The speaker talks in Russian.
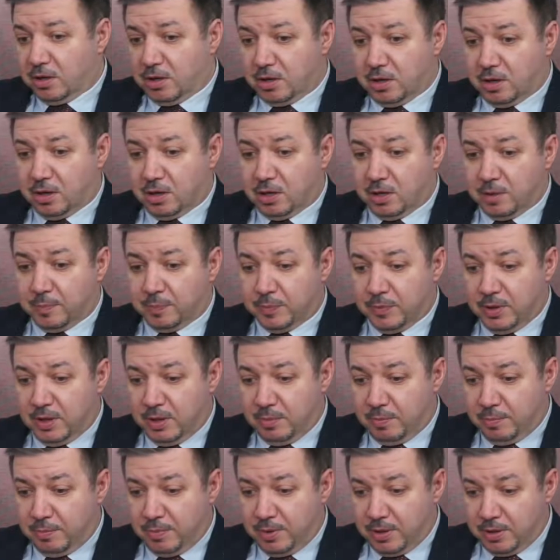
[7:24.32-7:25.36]
а,
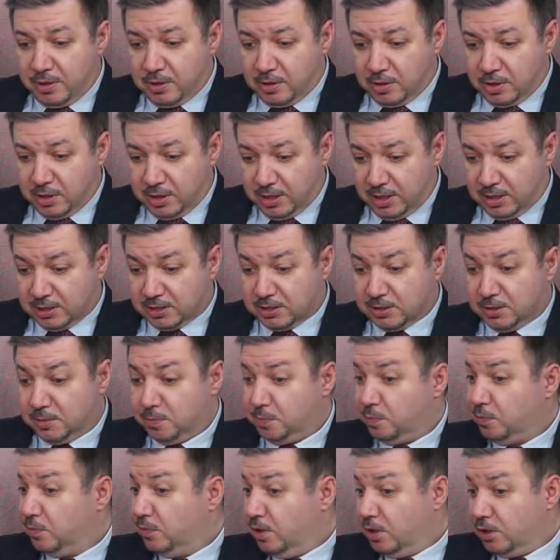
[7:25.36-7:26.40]
имбирь – раз,
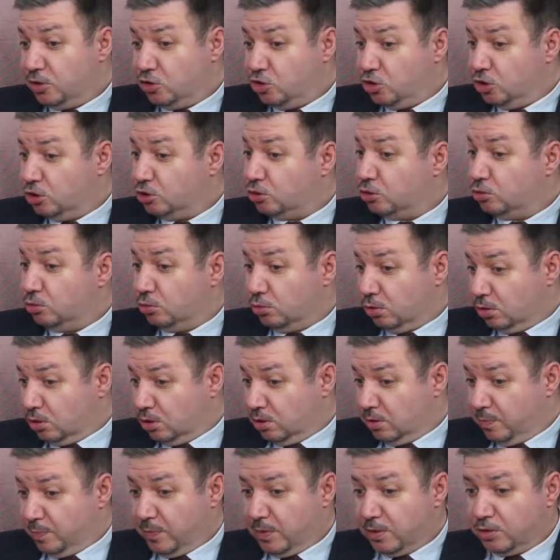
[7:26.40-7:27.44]

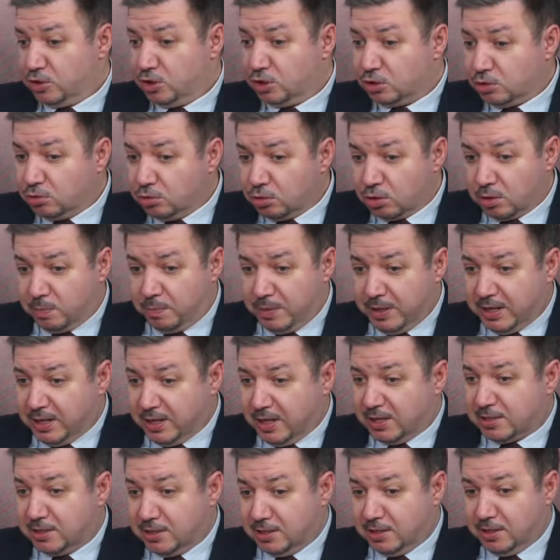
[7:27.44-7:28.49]
чеснок. Чеснок –
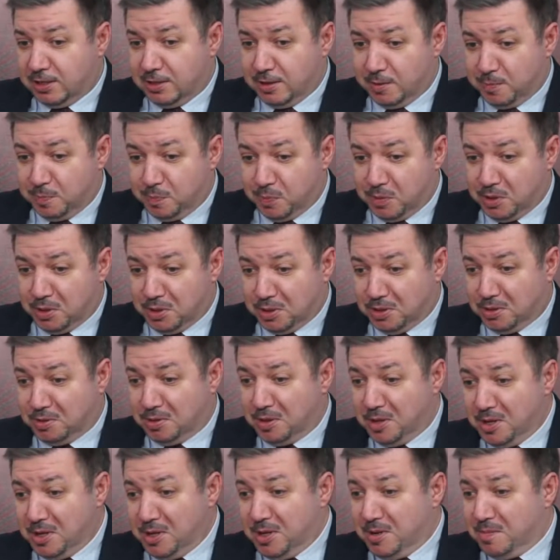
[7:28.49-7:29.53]
прекрасная, а,
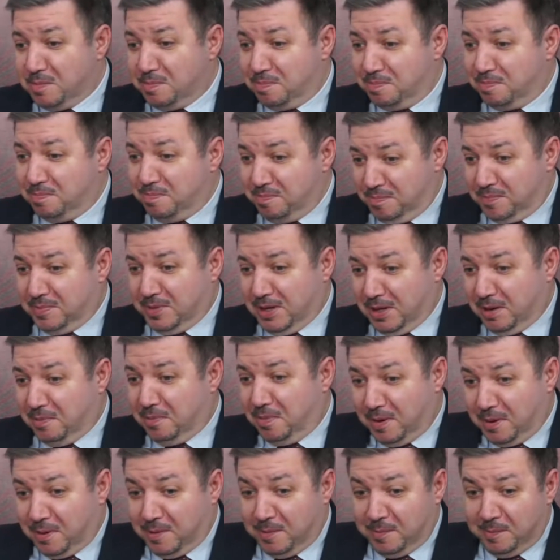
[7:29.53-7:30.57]
как
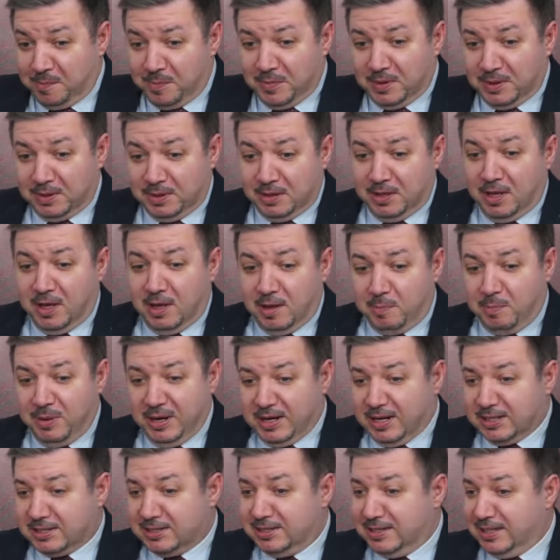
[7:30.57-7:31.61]
бы,
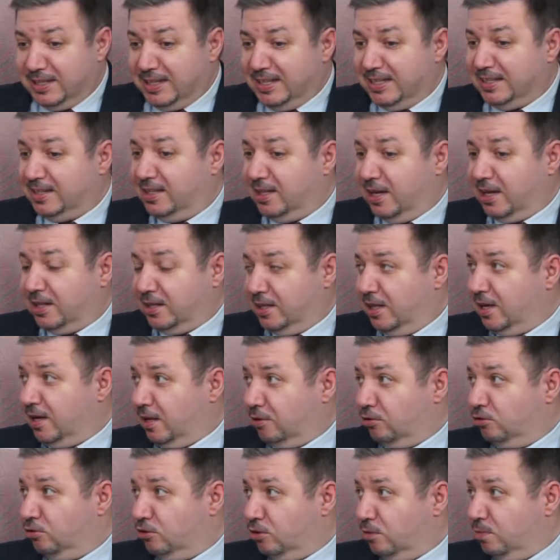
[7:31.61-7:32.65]
прекрасная еда, да,
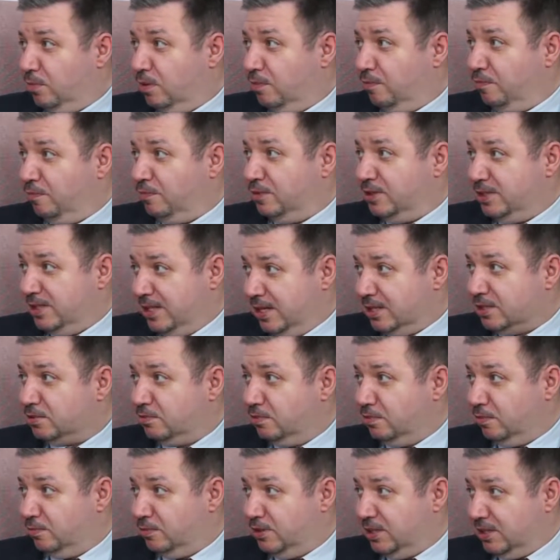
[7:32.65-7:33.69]
которую мы с
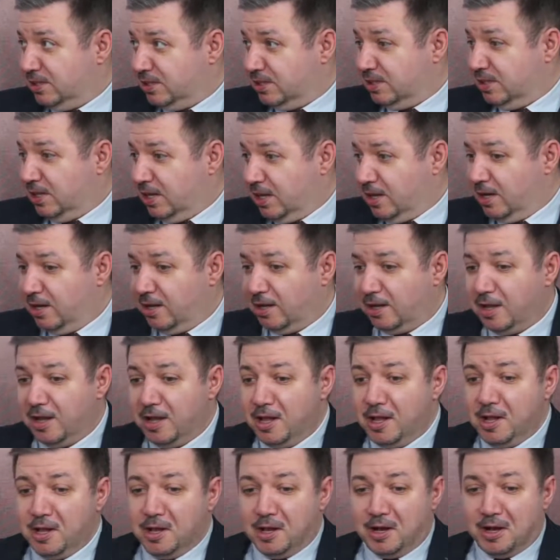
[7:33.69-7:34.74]
детства все знали,
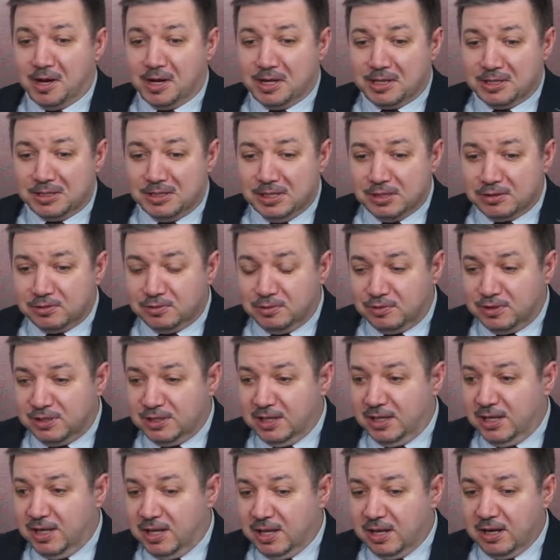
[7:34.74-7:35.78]
а, с детства все
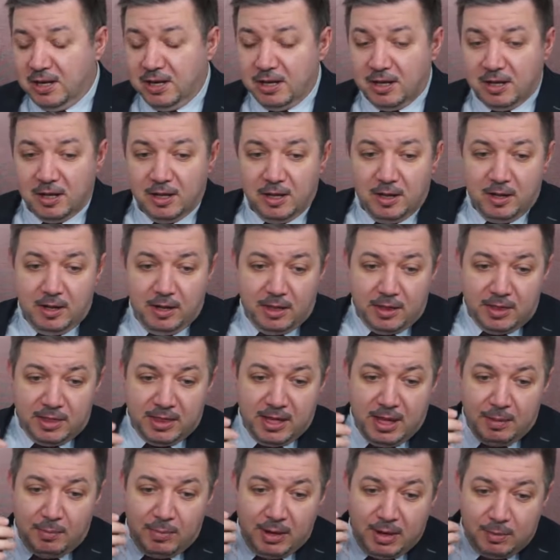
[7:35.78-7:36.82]
ели.
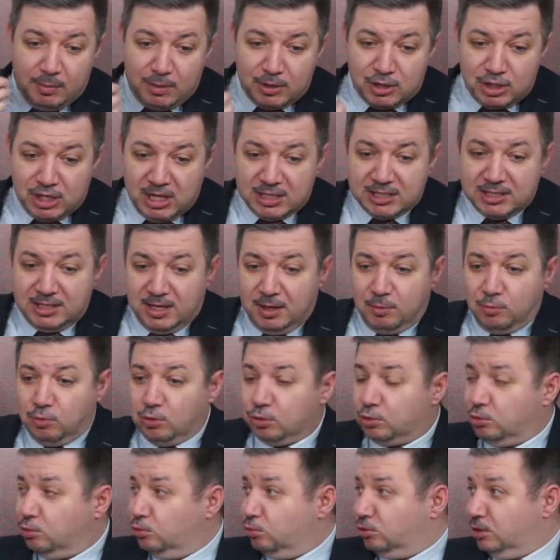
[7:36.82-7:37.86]
Нам либо сейчас на
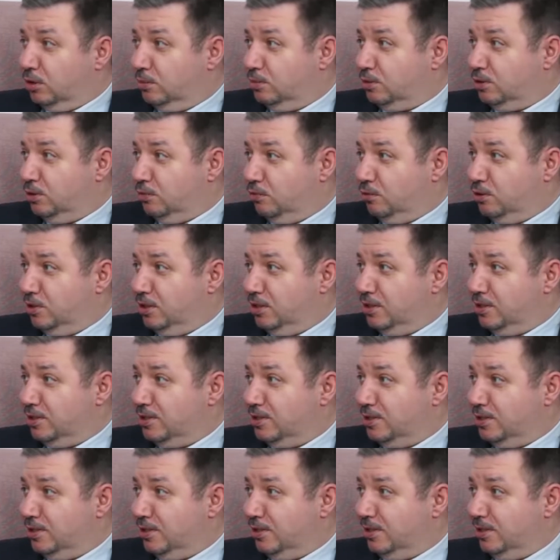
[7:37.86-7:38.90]
работу утром сегодня идти,